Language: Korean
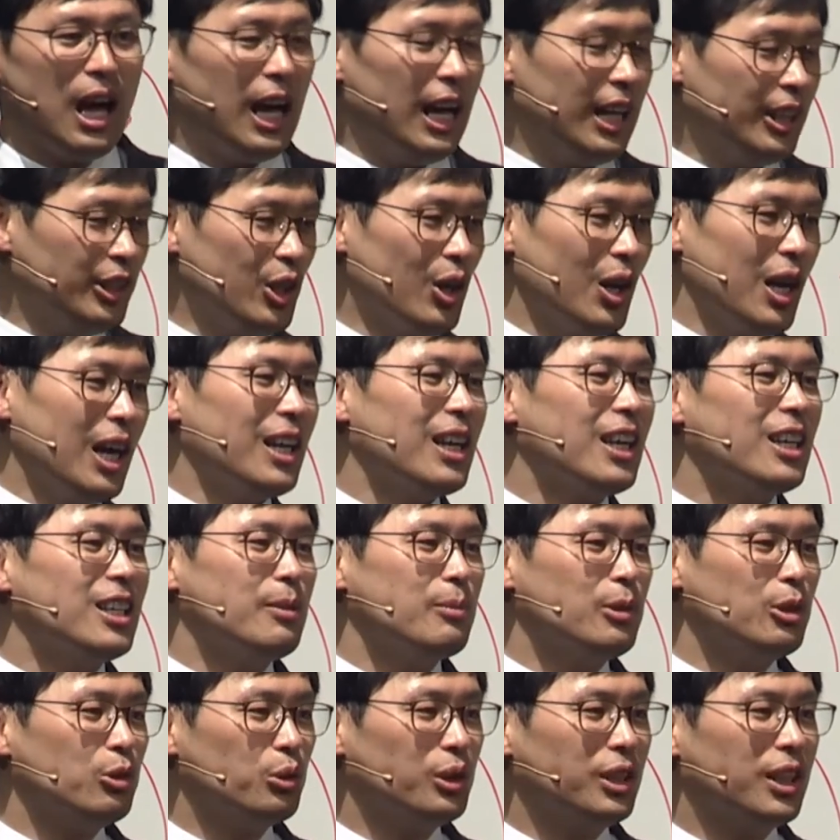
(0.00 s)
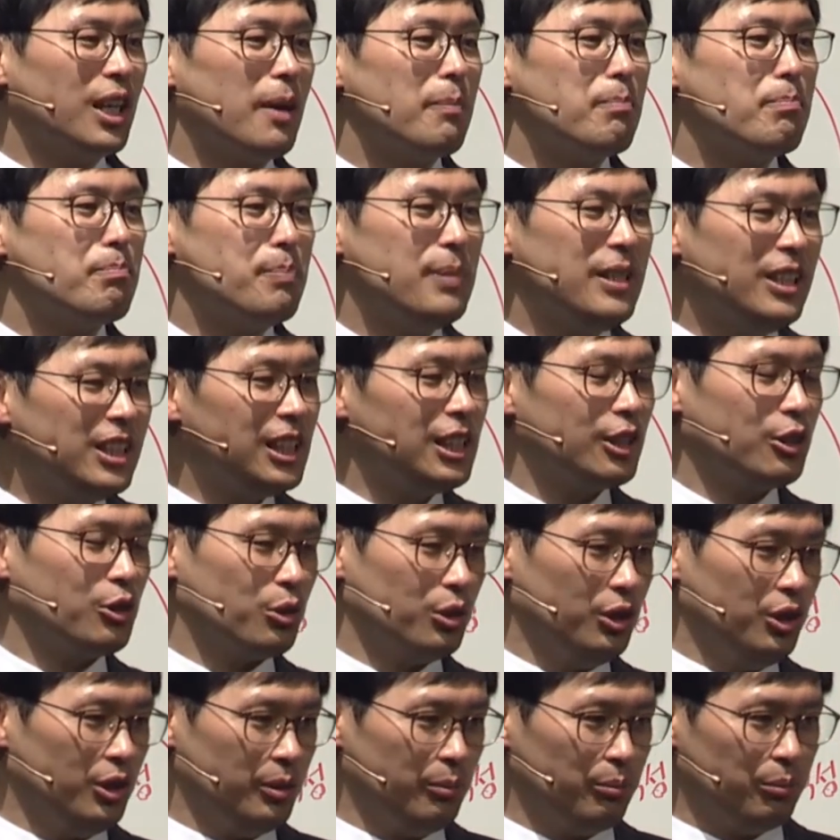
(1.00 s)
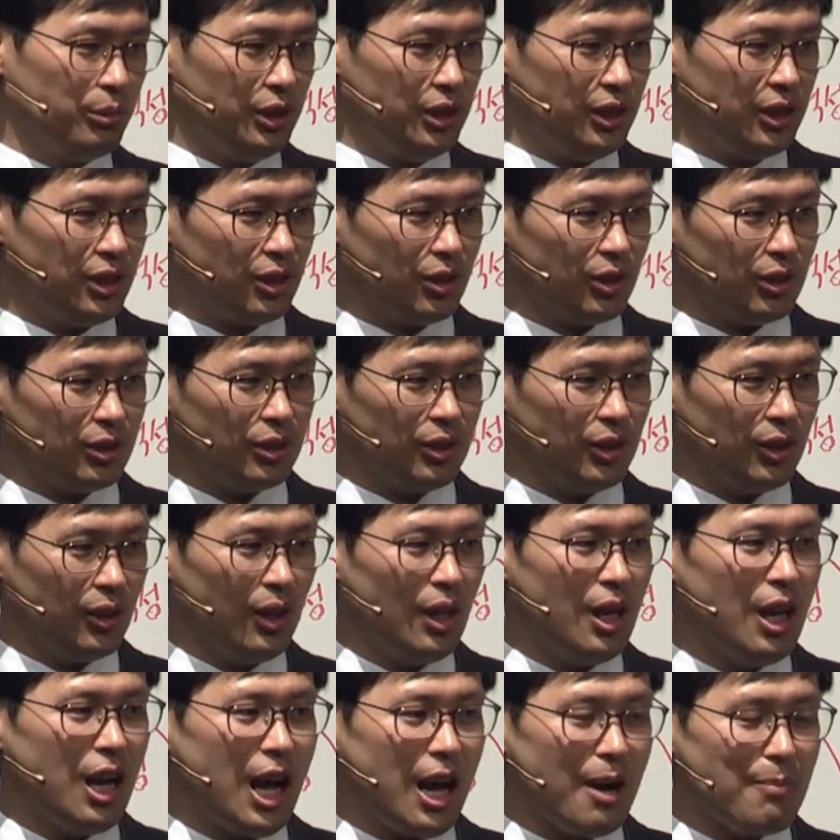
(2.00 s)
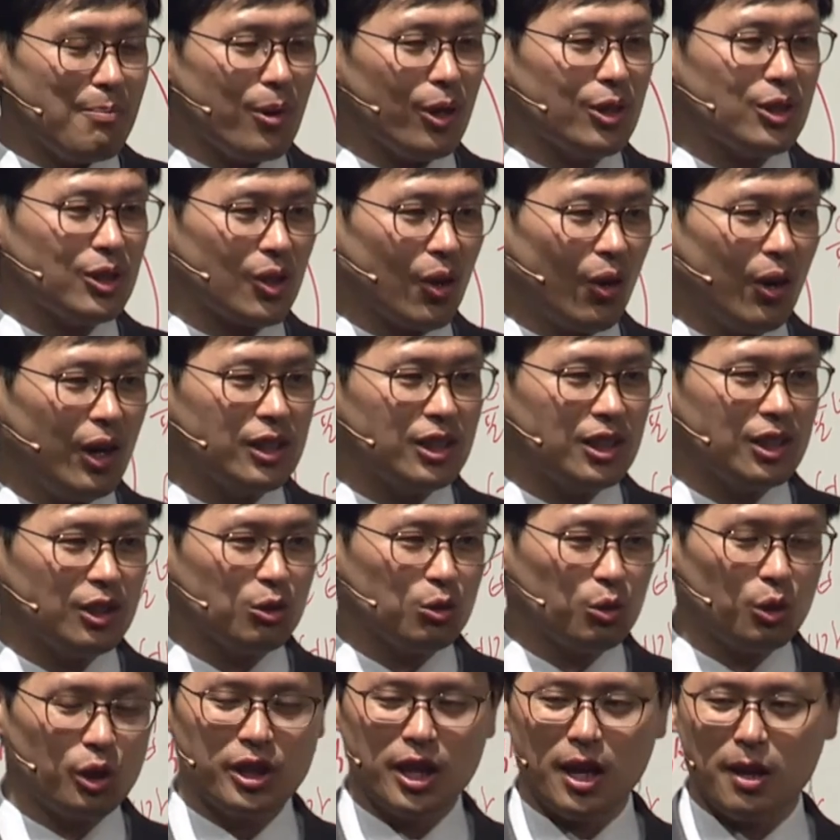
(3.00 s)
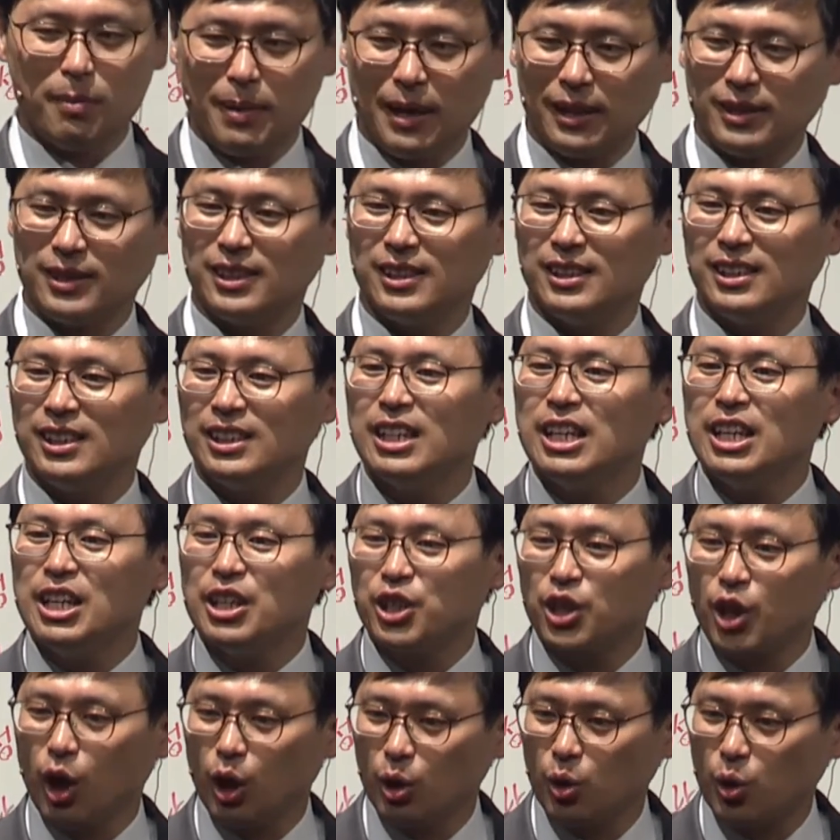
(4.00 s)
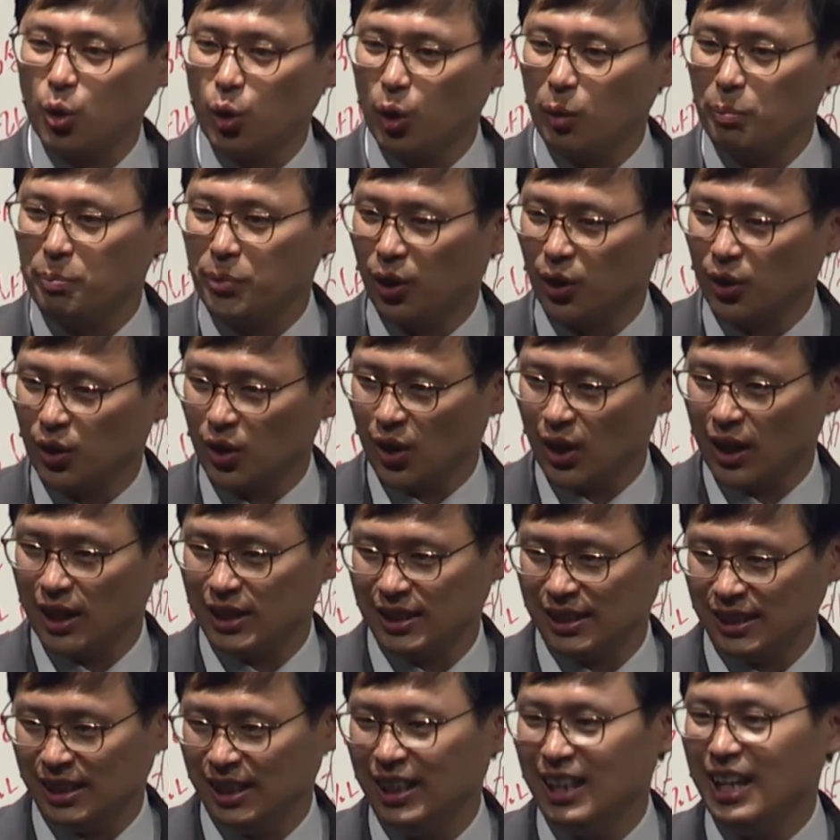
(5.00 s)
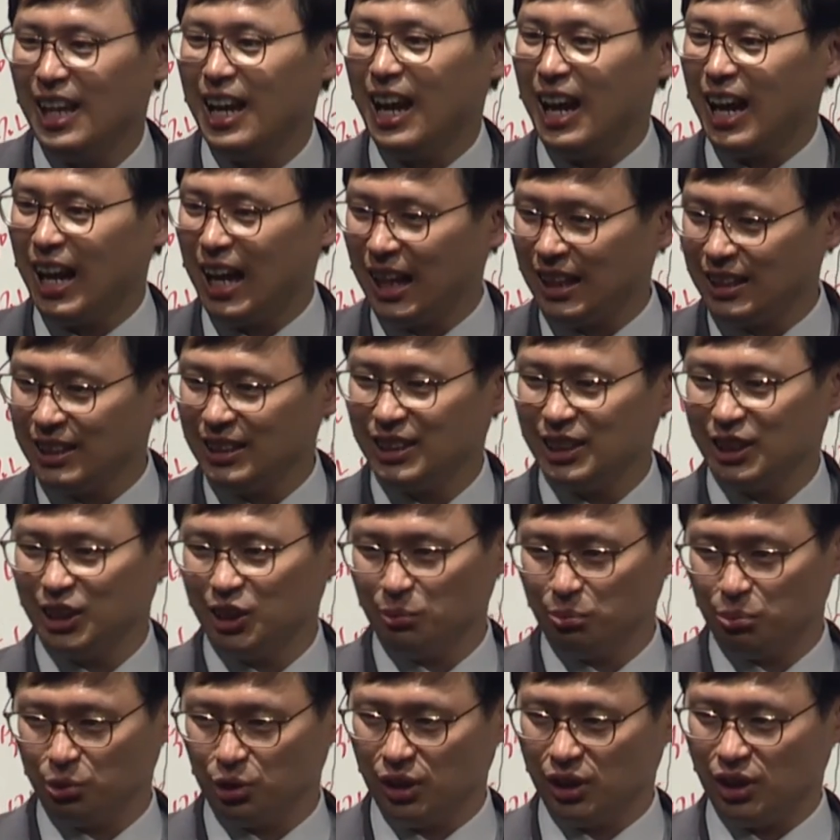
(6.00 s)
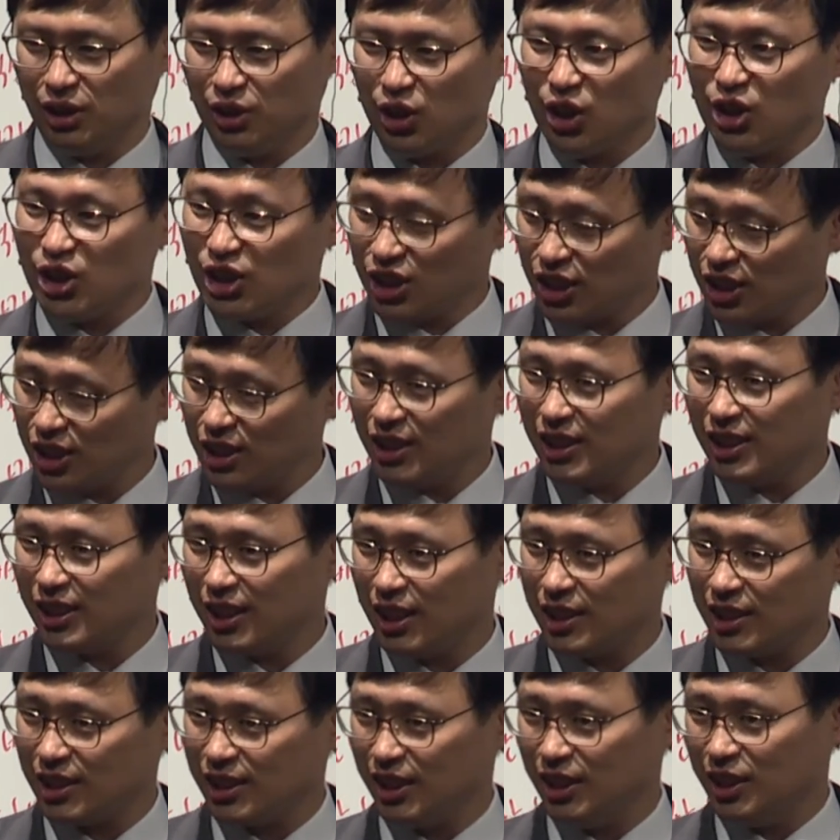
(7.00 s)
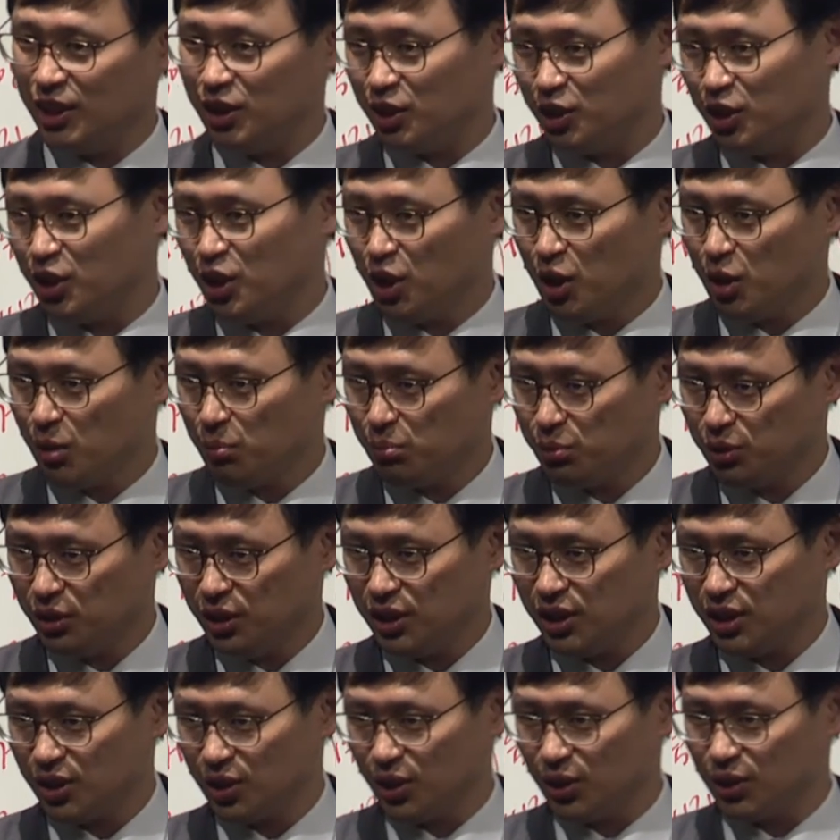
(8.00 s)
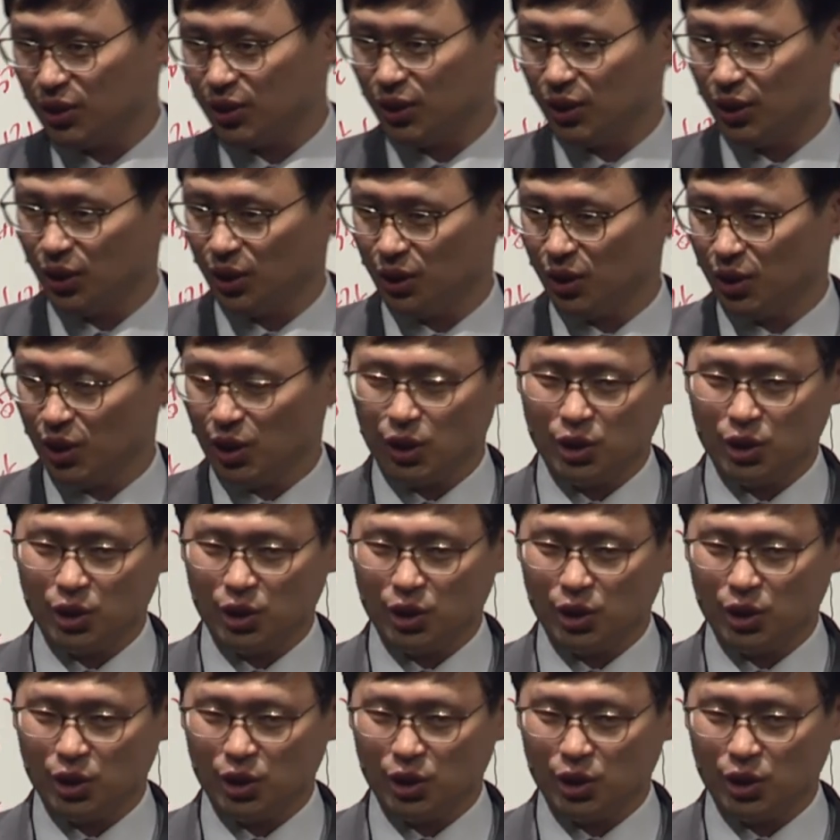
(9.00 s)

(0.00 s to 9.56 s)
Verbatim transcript: 아니요, 하나님은 우리가 믿을 수 있는 분이시거든요. 한번 정하신 구원의 방식은 결코 변경하지 않으시는 분이시죠. 신실하신 분이시거든요.